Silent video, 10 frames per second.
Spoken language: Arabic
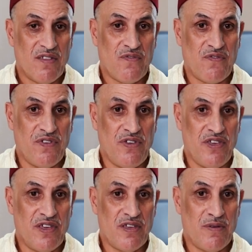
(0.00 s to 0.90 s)

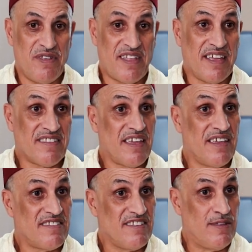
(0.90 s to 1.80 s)
في بداية
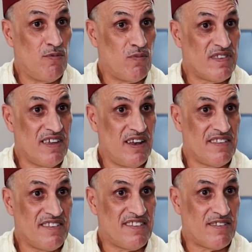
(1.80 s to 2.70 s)
حياتي الدبلوماسية
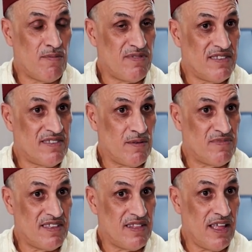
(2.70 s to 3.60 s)
التي
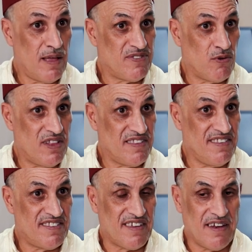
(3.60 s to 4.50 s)
تمتد ل
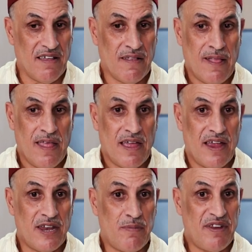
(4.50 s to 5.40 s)
35 سنة
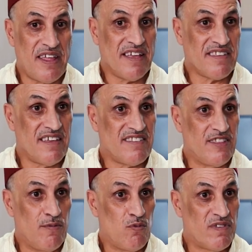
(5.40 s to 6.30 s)
أن بداية حياتي
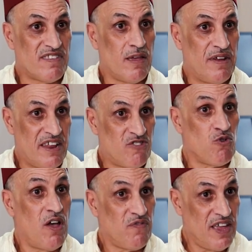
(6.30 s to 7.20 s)
الدبلوماسية
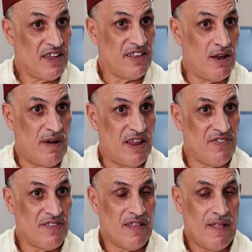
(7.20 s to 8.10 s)
بدأتها في هذا البلد
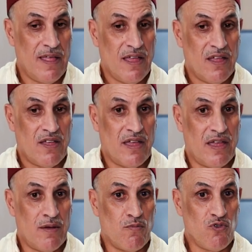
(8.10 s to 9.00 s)

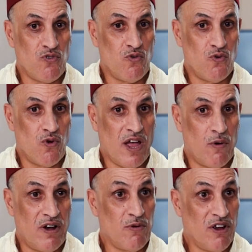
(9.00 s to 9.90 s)
آه، منذ
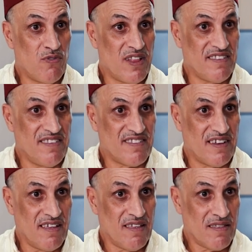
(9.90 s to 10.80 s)
حوالي 31
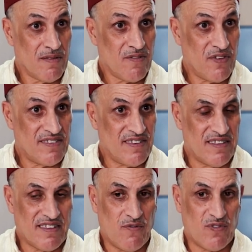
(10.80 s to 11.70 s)
سنة
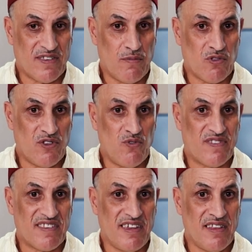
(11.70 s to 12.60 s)
سنة
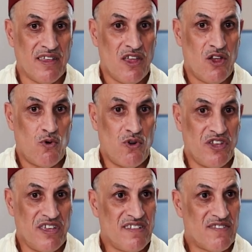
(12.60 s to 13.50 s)
1992
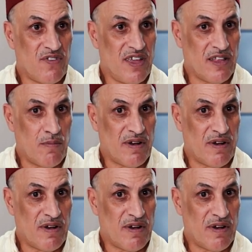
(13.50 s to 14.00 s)
عينت في هذا